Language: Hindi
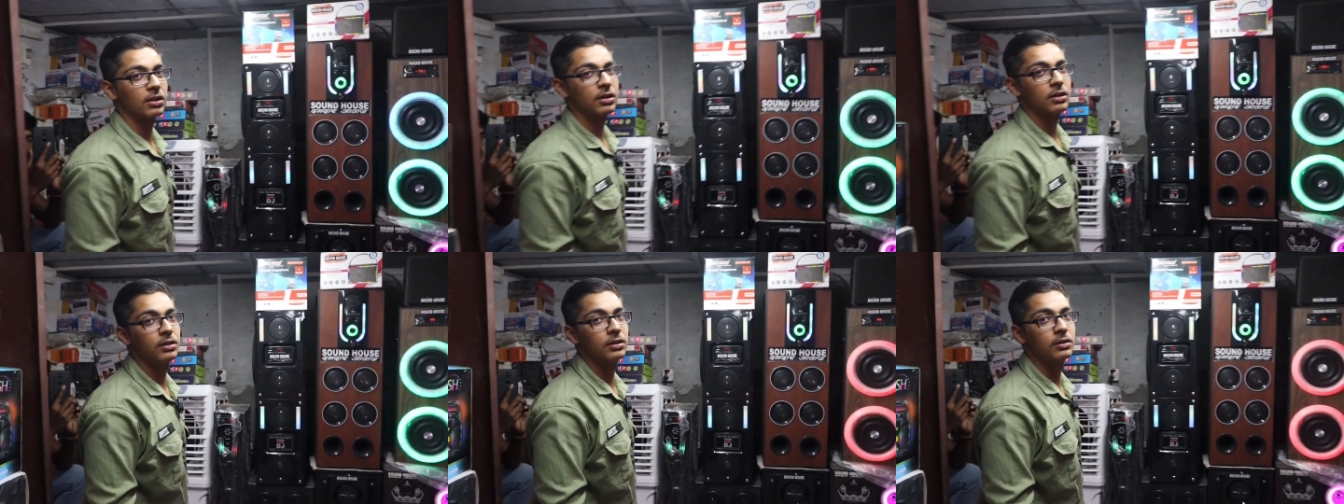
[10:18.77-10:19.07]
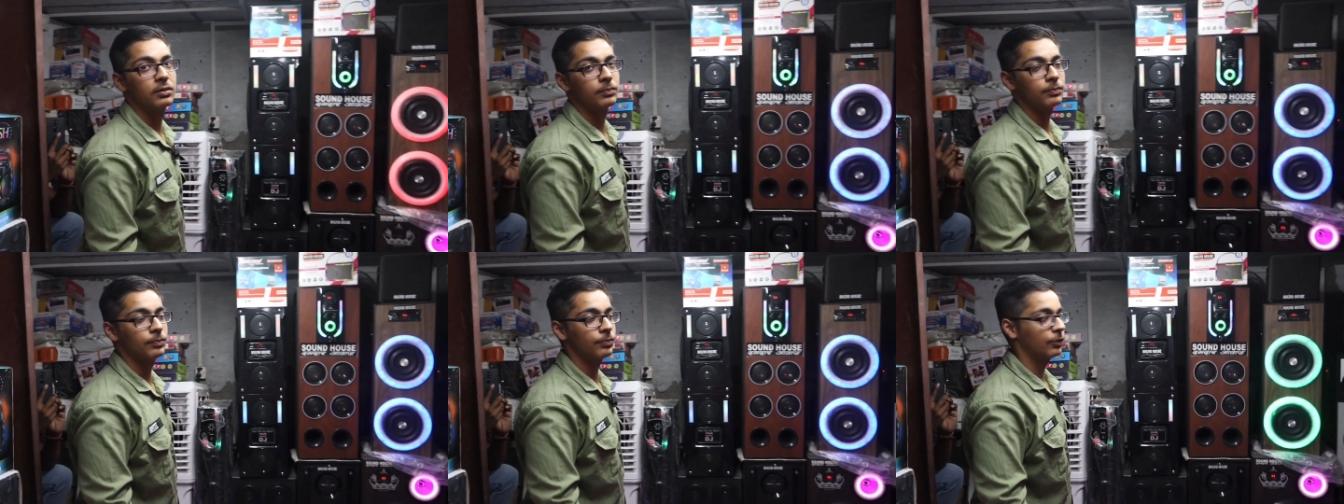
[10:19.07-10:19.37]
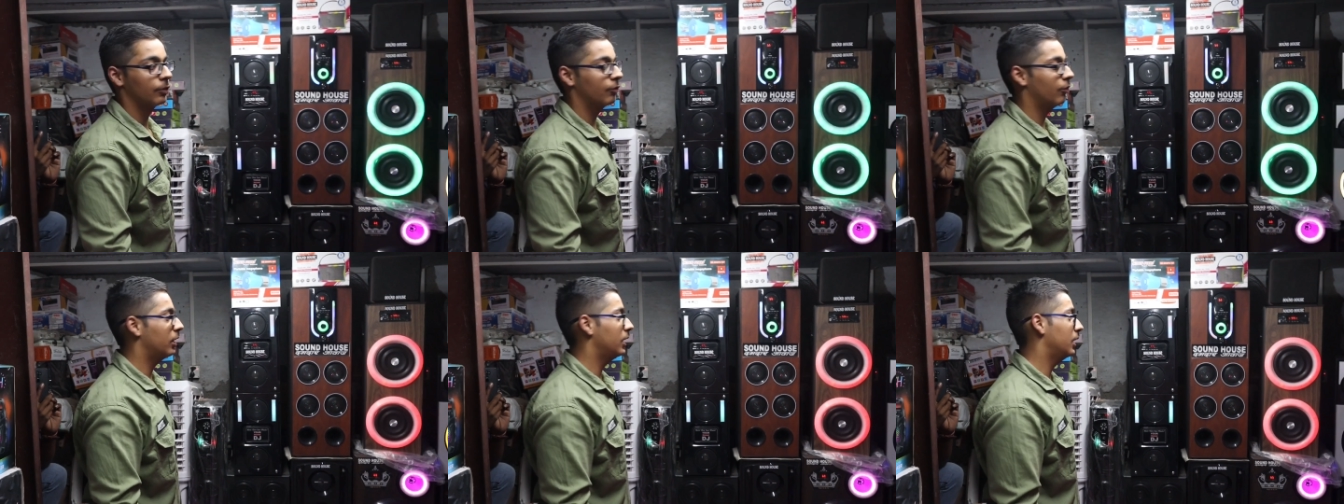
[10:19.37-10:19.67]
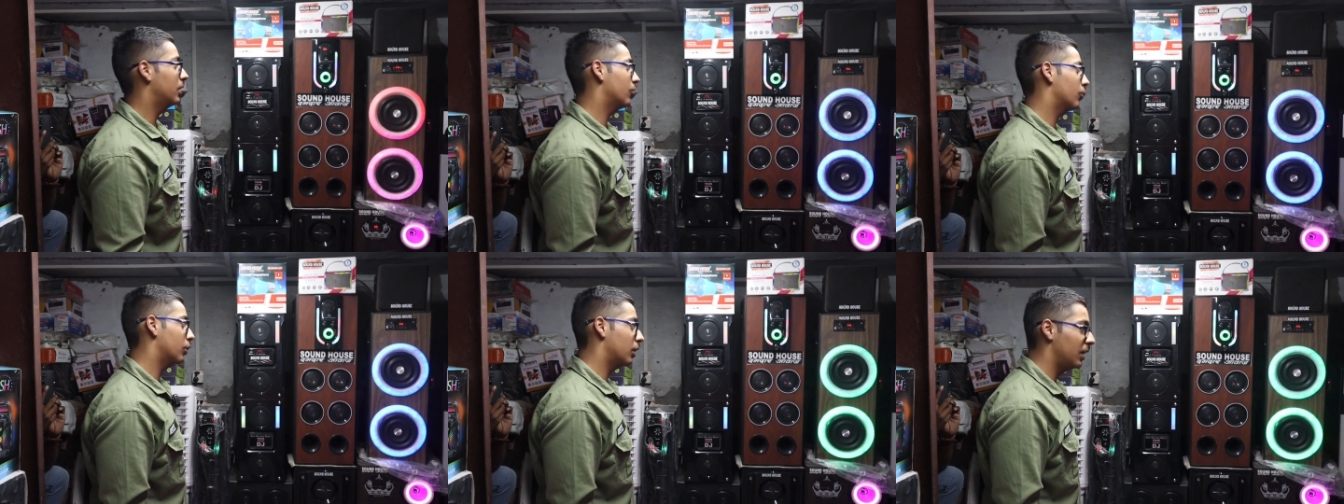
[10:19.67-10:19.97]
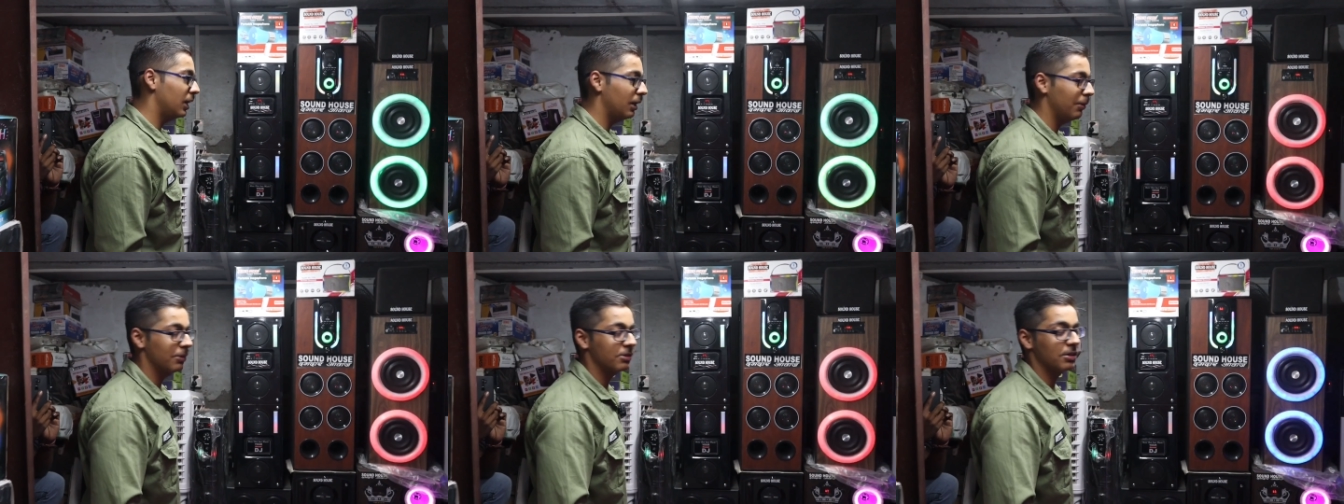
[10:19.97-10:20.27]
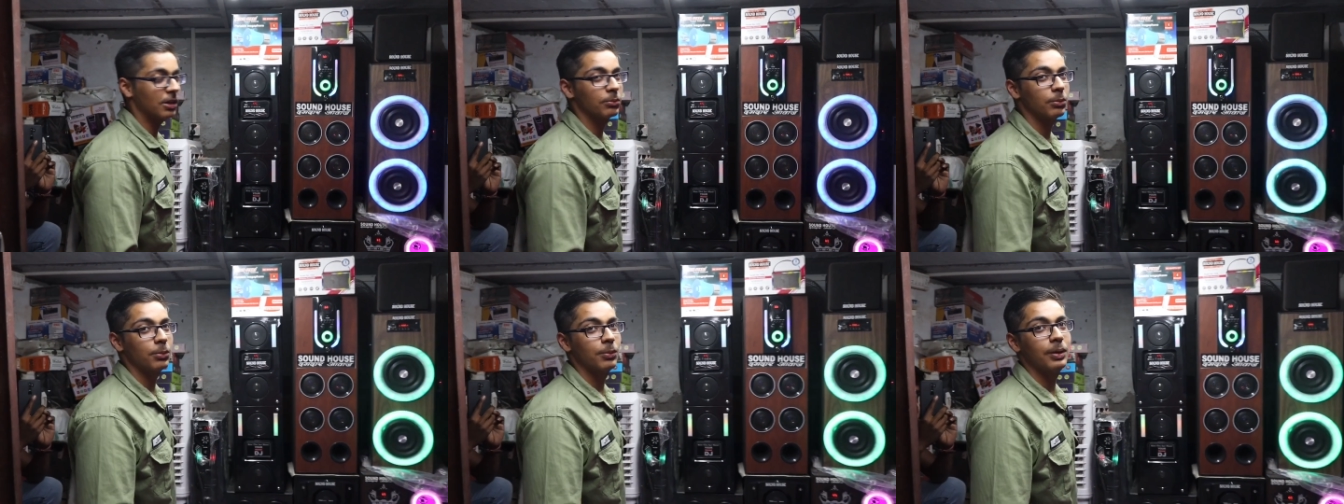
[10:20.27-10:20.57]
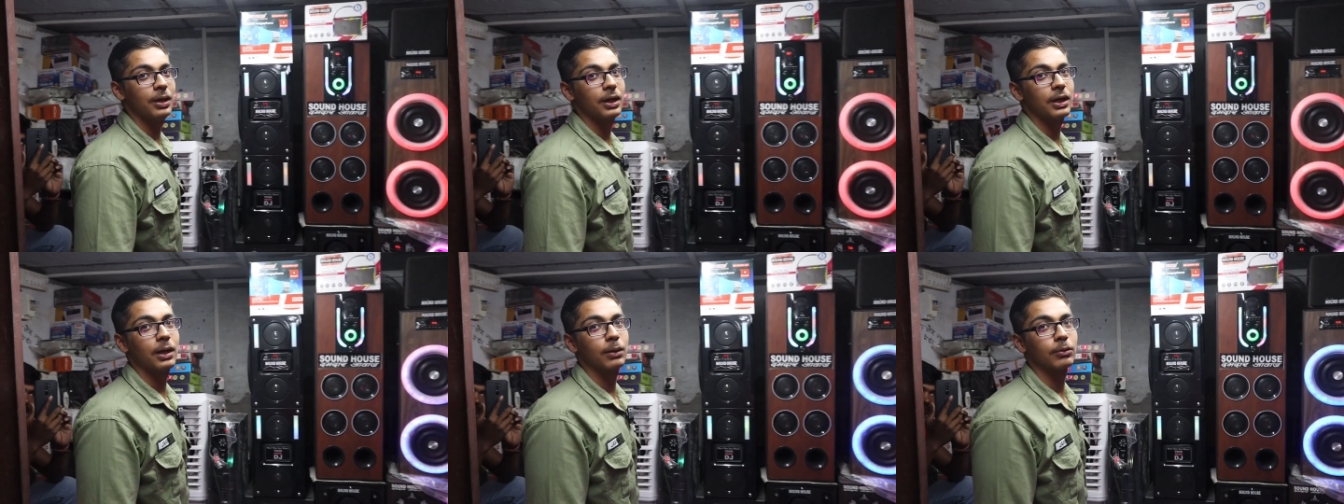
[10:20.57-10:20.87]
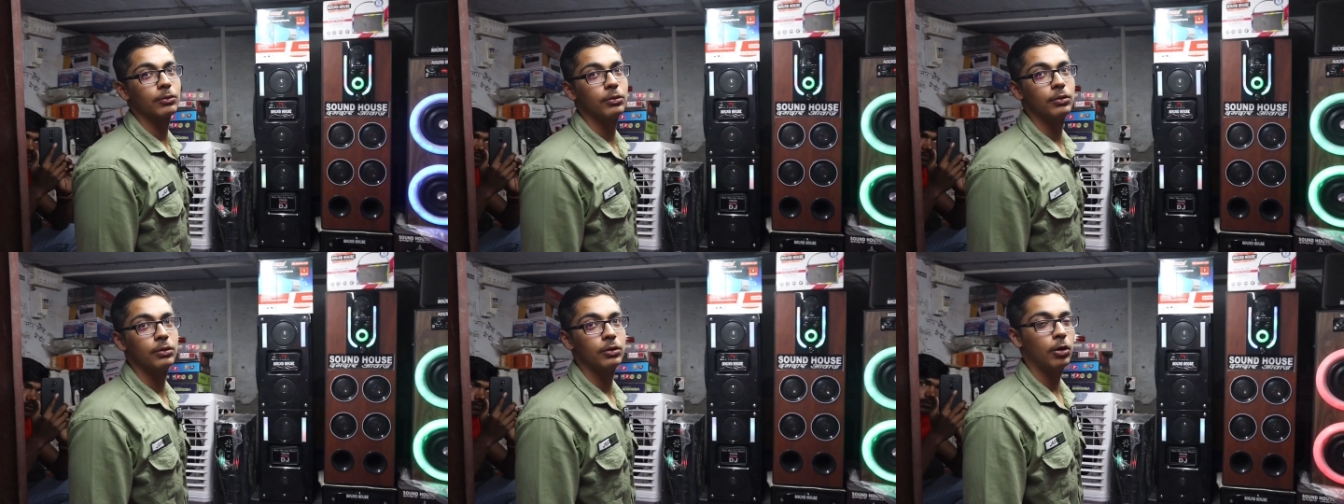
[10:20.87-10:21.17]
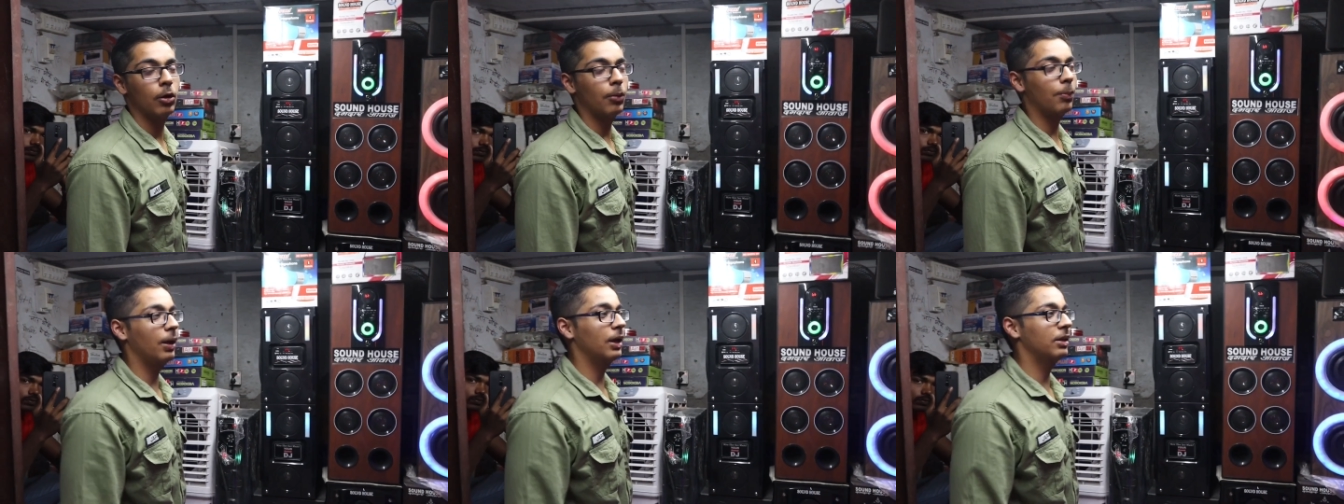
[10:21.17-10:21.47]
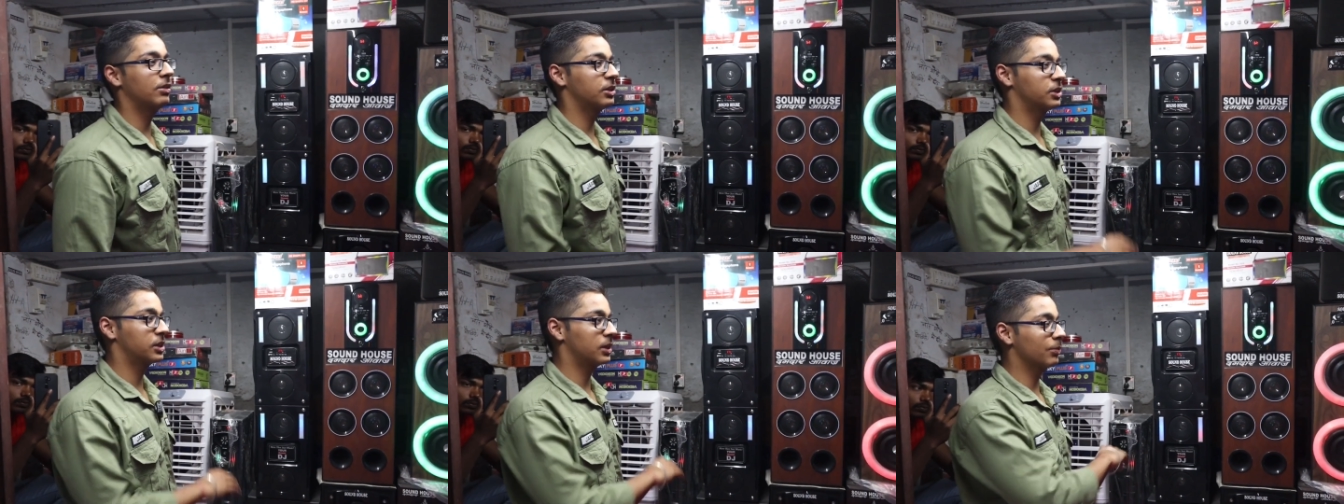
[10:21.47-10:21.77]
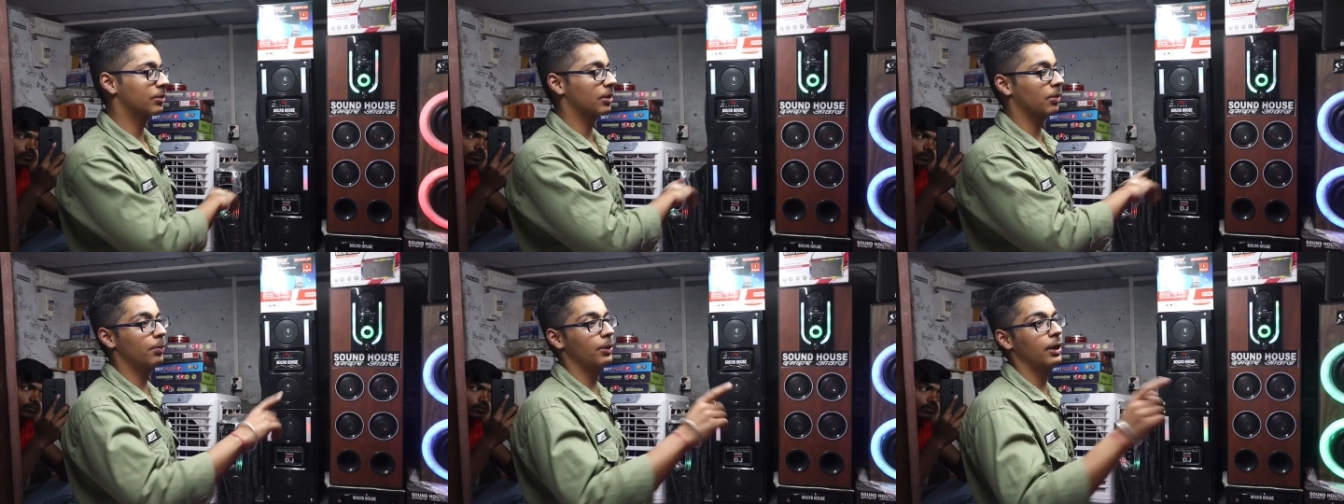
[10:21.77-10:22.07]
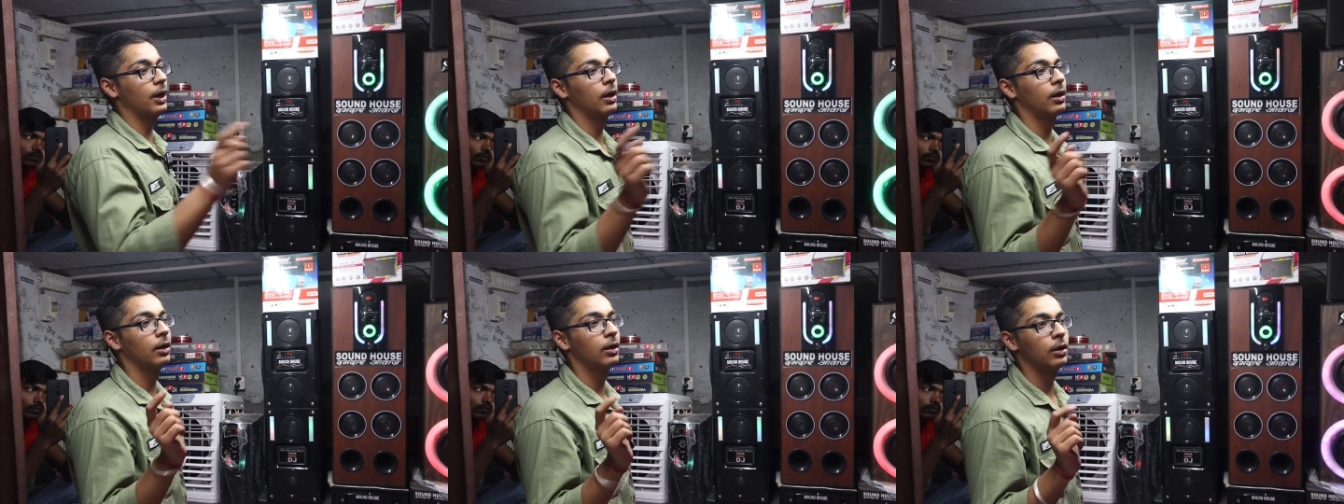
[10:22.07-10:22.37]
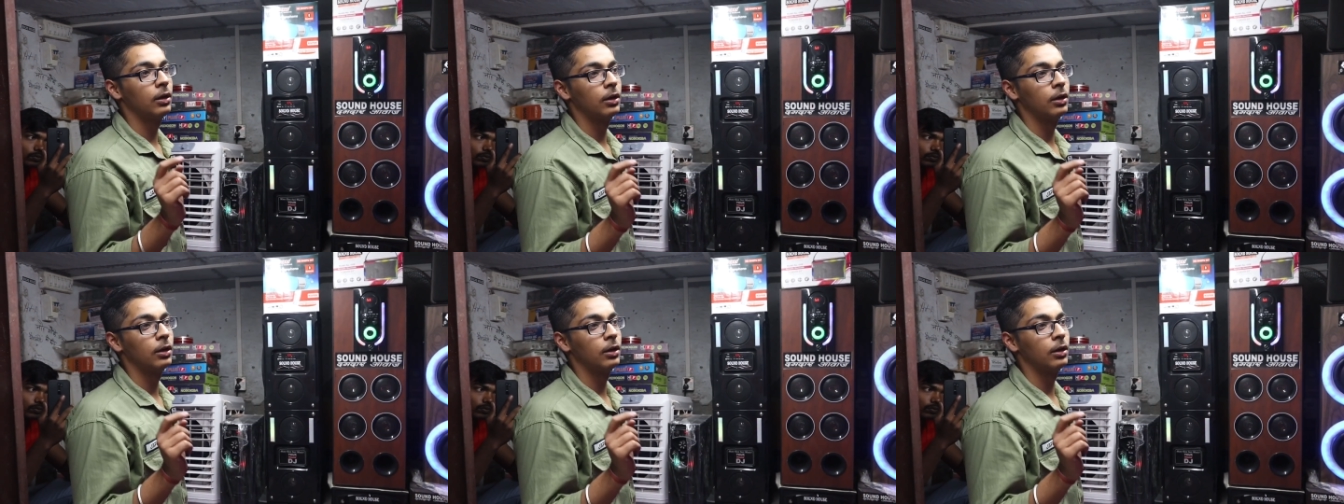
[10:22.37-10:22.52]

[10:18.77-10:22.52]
है सर जी वन ईयर वारंटी भी साथ में मिलेगी वारंटी भी माइक सिस्टम सब में